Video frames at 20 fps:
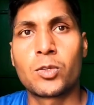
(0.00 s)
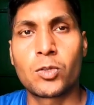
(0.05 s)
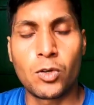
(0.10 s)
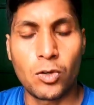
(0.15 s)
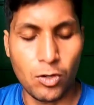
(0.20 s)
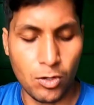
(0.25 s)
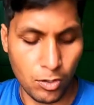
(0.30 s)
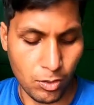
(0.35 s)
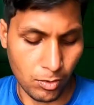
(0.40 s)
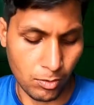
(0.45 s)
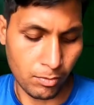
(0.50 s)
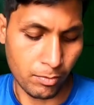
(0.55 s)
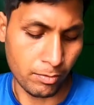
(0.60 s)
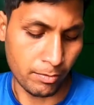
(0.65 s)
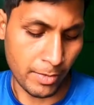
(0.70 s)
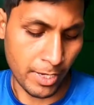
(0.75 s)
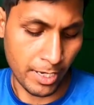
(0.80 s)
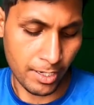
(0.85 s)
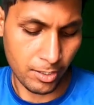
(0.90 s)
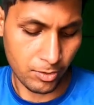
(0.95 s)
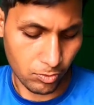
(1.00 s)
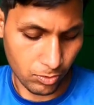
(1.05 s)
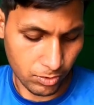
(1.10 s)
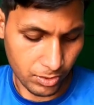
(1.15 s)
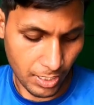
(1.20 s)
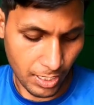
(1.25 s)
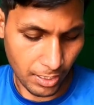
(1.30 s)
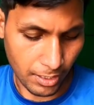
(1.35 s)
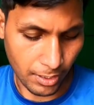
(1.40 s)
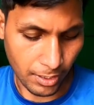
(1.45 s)
तो मैंने
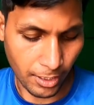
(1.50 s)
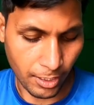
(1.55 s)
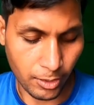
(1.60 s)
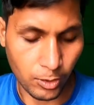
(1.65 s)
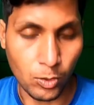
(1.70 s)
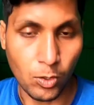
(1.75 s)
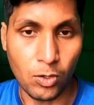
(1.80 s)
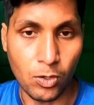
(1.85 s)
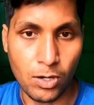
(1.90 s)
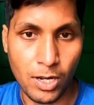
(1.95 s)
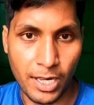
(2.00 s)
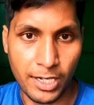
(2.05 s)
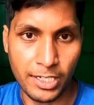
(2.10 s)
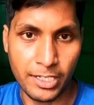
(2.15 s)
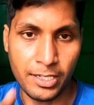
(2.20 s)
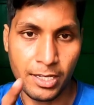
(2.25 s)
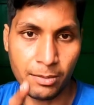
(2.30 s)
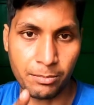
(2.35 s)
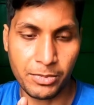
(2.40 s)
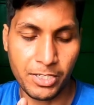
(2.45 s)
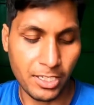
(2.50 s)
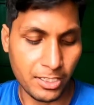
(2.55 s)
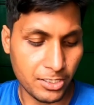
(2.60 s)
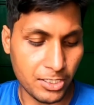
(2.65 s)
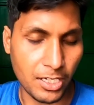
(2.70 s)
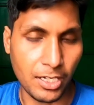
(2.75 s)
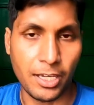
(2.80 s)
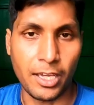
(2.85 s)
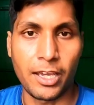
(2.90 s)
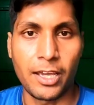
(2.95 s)
सोचा कि दोराली नाम की एक
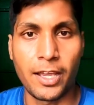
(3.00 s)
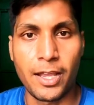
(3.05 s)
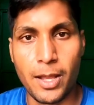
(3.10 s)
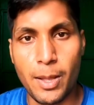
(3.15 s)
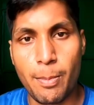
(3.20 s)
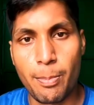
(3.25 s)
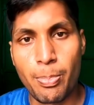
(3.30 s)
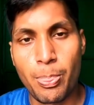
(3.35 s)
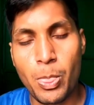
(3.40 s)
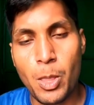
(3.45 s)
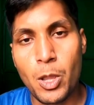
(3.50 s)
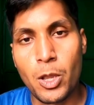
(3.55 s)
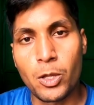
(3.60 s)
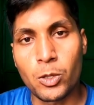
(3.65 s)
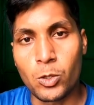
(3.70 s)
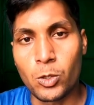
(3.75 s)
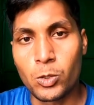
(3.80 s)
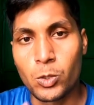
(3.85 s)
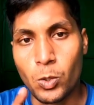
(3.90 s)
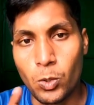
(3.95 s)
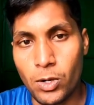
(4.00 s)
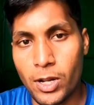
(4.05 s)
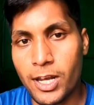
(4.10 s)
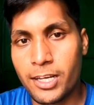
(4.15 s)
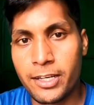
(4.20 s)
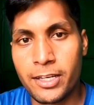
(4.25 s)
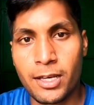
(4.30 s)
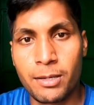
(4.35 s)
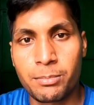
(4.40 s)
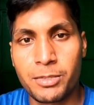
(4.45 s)
जगह है तो
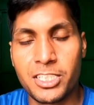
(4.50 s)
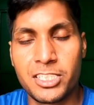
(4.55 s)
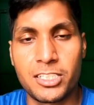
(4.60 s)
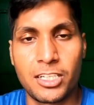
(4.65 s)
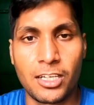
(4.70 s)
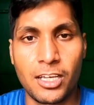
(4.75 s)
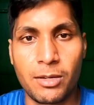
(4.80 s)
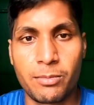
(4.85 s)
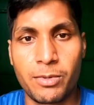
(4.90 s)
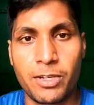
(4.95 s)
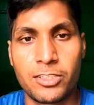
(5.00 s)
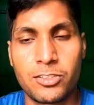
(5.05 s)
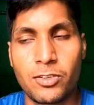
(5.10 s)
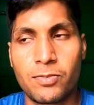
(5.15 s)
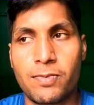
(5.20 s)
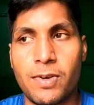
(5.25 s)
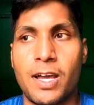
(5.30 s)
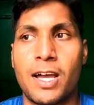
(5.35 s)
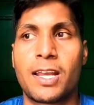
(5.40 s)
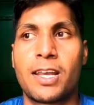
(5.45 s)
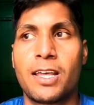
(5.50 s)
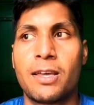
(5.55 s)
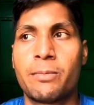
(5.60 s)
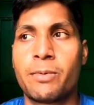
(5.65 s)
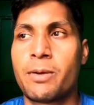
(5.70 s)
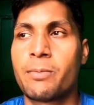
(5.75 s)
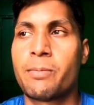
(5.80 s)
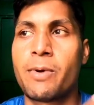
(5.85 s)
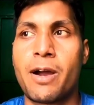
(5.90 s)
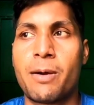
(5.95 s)
दोराली नाम की जगह पे जो फिलहाल
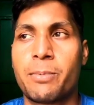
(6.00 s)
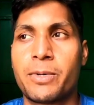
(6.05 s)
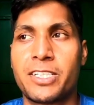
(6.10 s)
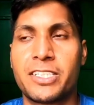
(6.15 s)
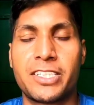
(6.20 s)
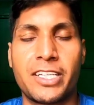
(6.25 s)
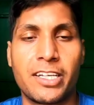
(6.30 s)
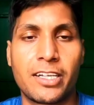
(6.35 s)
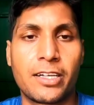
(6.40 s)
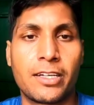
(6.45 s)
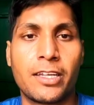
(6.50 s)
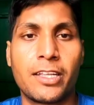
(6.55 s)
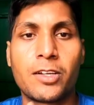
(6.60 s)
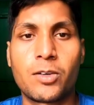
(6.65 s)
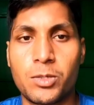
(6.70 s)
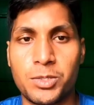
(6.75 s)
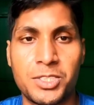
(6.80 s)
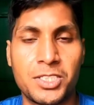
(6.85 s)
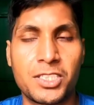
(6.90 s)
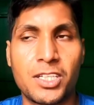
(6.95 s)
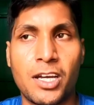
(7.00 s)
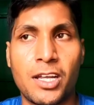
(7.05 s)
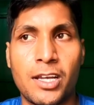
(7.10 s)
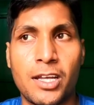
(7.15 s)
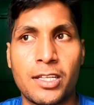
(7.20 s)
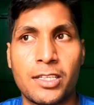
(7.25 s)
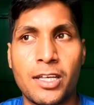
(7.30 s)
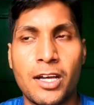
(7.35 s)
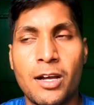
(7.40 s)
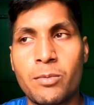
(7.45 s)
है मैं वहाँ पर स्टे करने की कोशिश कर
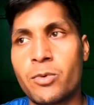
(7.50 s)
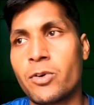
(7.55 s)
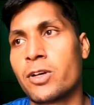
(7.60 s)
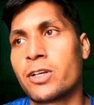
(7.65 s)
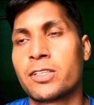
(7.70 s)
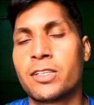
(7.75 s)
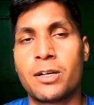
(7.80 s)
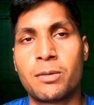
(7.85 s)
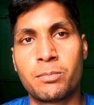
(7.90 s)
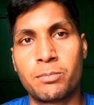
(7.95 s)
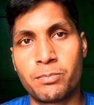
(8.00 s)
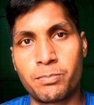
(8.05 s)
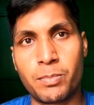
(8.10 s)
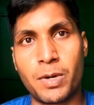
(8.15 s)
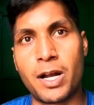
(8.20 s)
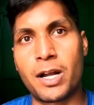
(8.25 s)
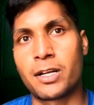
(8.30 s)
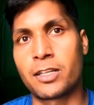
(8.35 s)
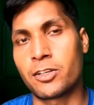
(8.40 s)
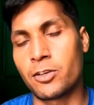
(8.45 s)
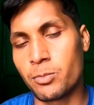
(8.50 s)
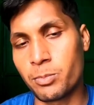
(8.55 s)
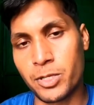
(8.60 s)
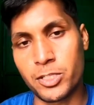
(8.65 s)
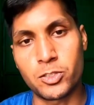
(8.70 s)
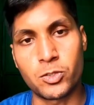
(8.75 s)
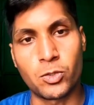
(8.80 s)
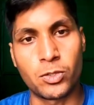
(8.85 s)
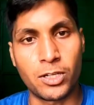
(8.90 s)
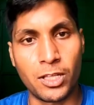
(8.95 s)
रहा था वो एकदम पहाड़ के
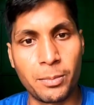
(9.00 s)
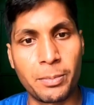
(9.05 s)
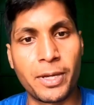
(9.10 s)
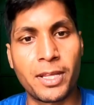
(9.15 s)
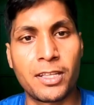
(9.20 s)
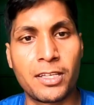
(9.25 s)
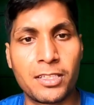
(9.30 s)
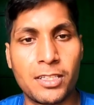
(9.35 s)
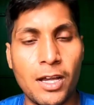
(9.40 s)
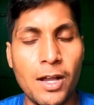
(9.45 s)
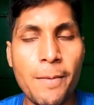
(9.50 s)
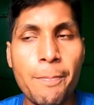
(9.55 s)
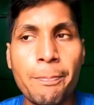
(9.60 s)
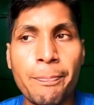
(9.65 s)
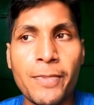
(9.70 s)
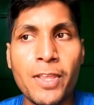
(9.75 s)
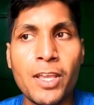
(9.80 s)
ऊपर चोटी पर ही था